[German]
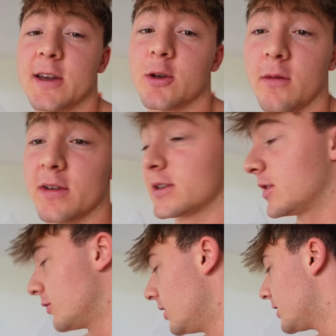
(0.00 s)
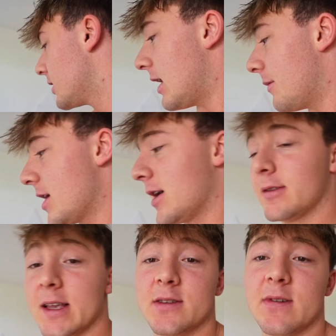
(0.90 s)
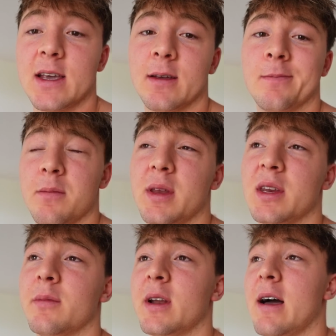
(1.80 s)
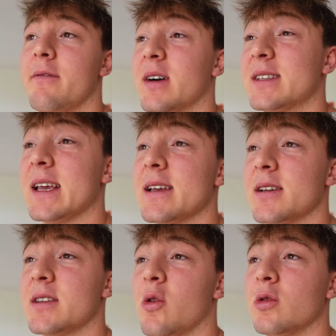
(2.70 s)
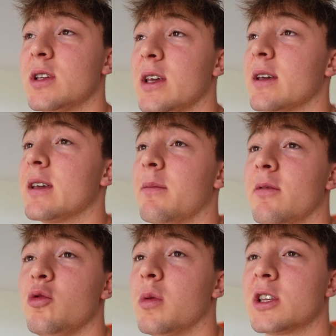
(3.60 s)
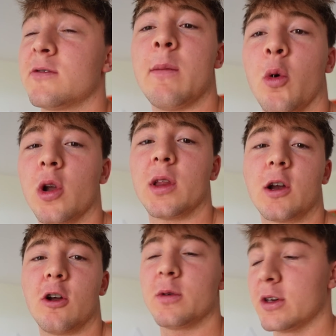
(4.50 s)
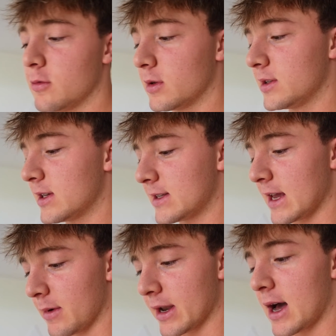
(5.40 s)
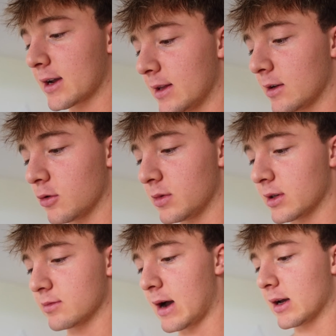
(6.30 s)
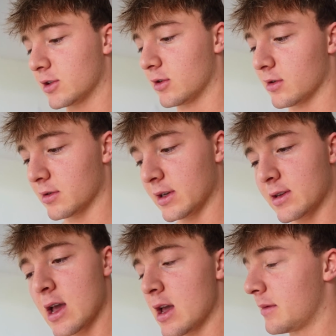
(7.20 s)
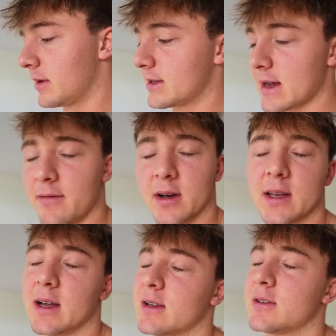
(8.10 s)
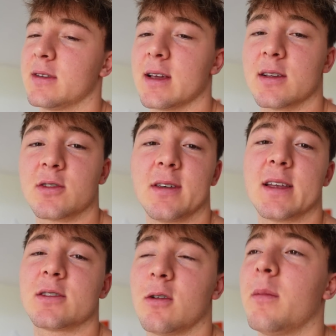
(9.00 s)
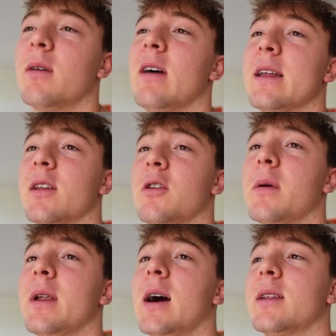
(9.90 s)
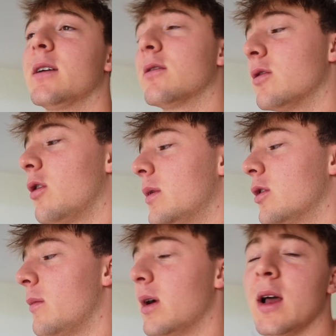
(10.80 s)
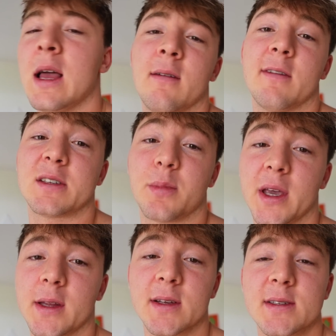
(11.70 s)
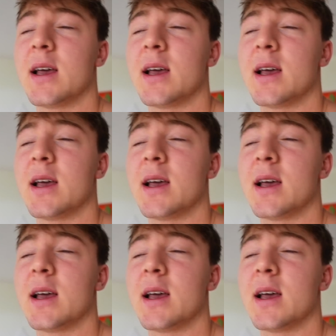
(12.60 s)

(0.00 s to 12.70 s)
Ich hoffe es natürlich. Aber ja, deswegen bin ich mir da einfach sehr, sehr, sehr unsicher. Ich habe über zwei Monate, glaube ich, über dieses Thema nachgedacht, ob ich das machen soll oder nicht. Mir jetzt einfach gedacht, so, Digga, soll ich jetzt nochmal weiter drüber nachdenken und nochmal, nochmal, was bringt es?